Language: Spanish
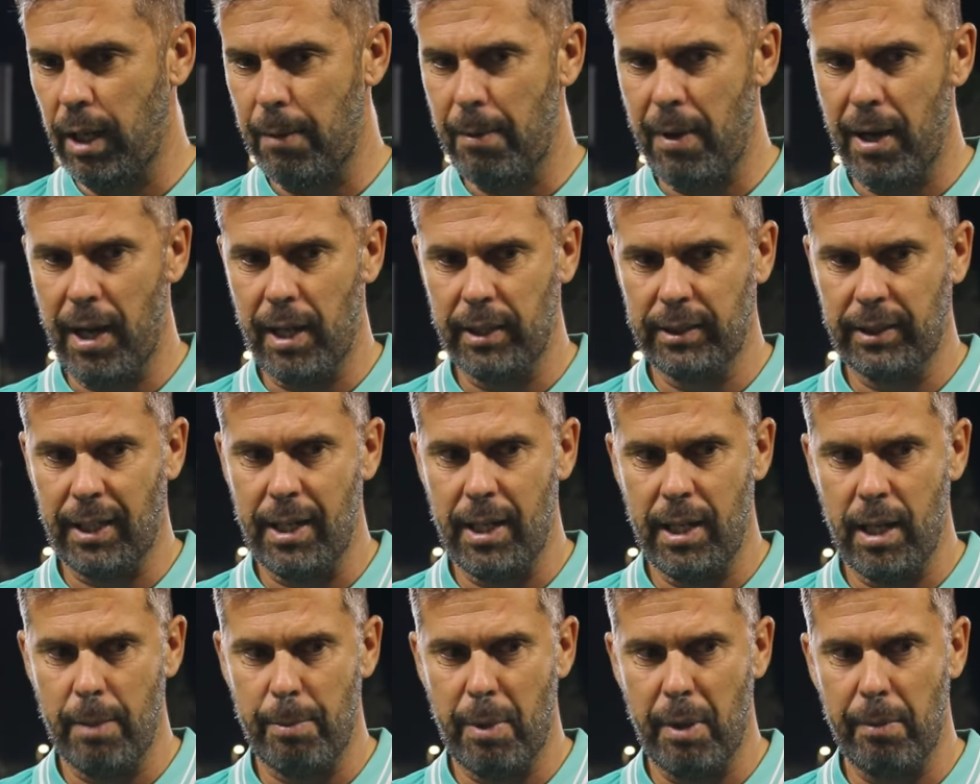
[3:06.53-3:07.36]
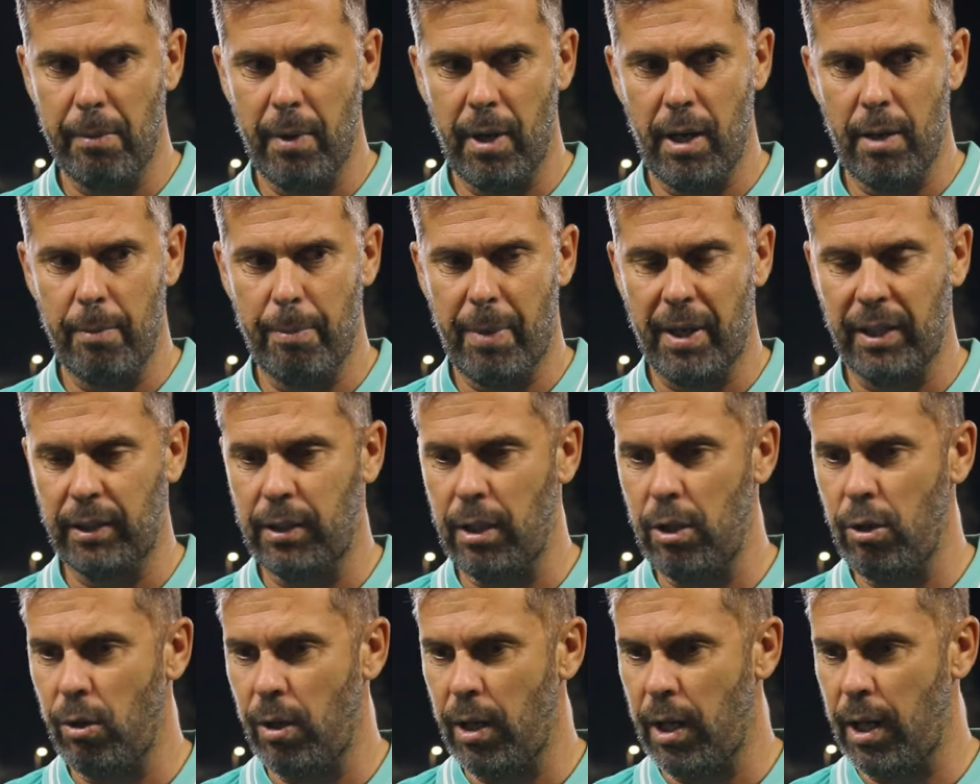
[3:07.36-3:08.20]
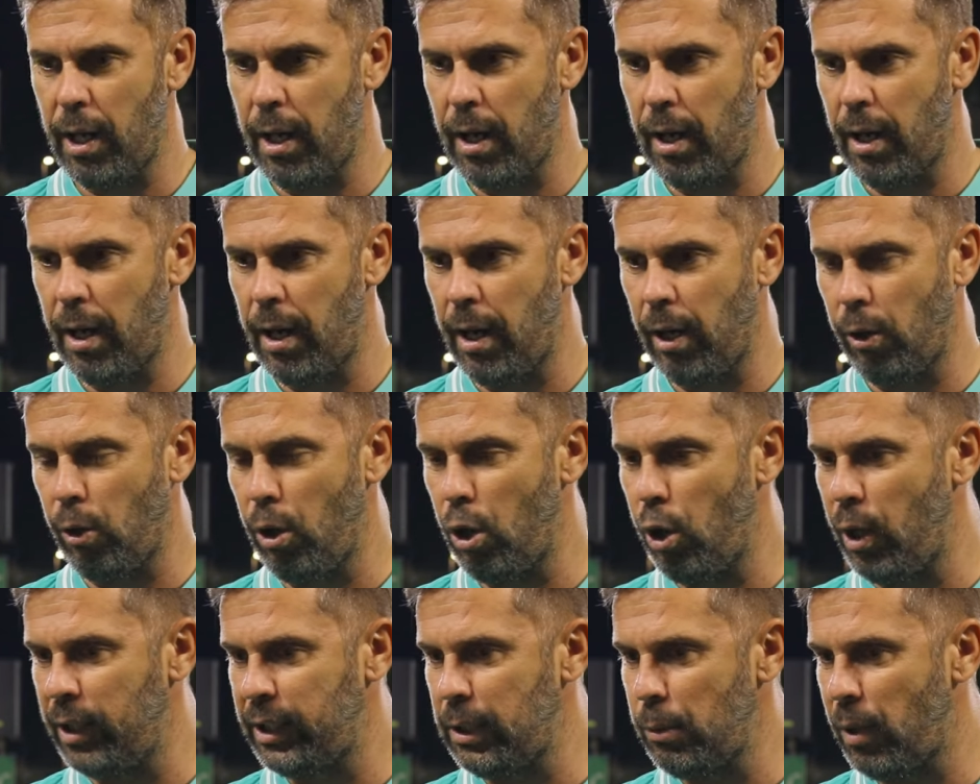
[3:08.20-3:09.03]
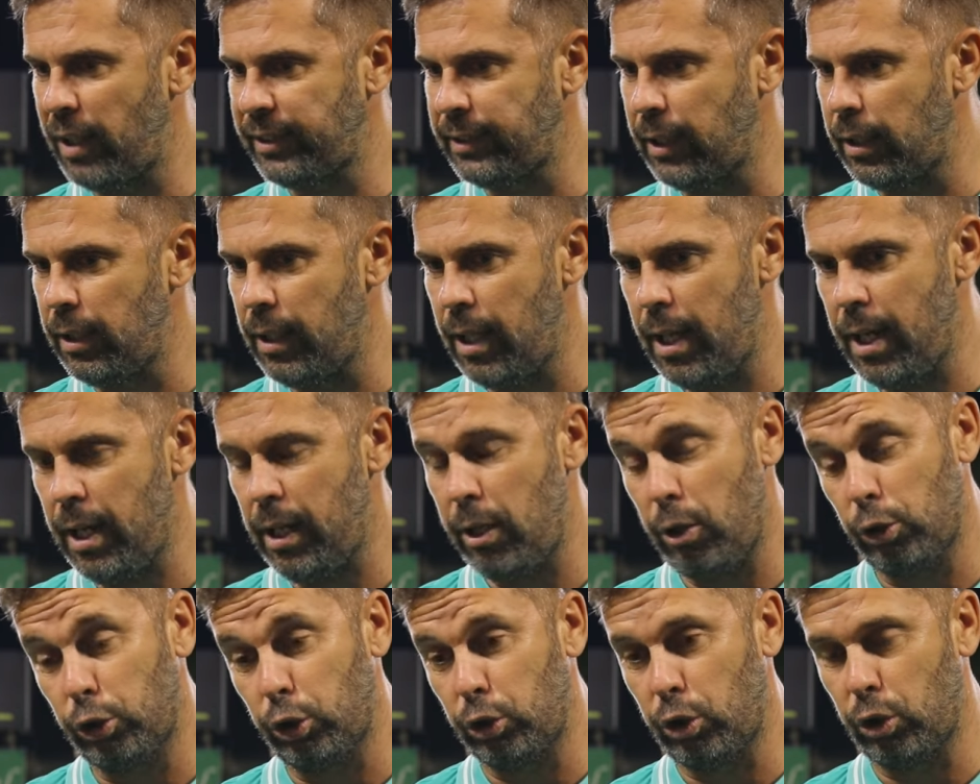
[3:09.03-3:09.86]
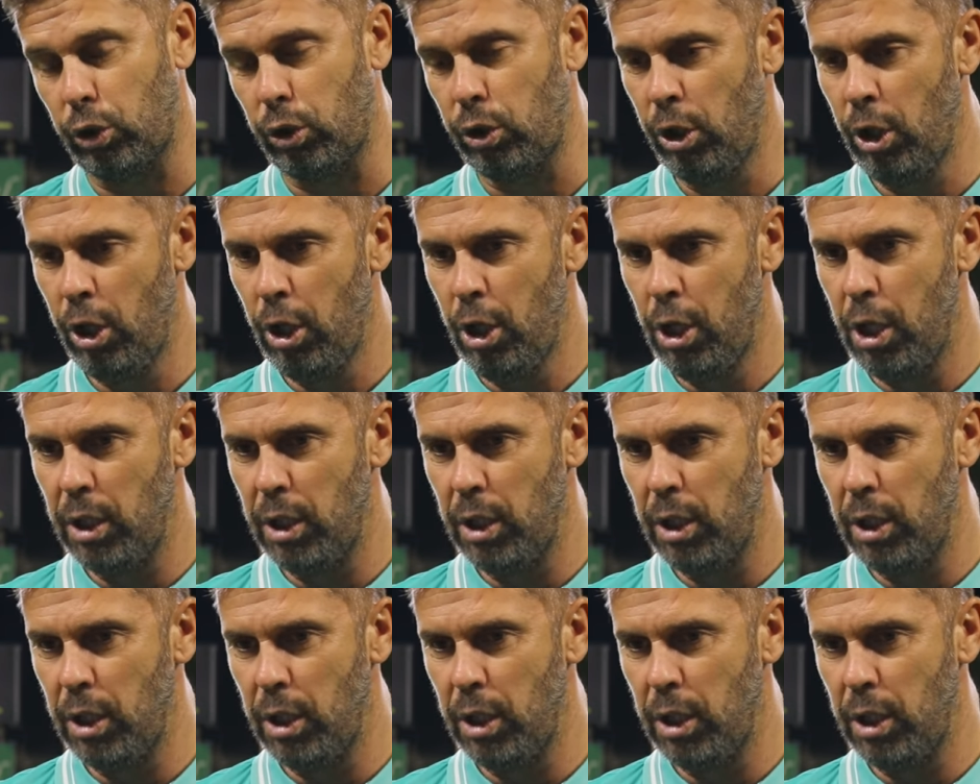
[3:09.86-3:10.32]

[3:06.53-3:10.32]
van a salir del primer partido con el objetivo de ascender y nosotros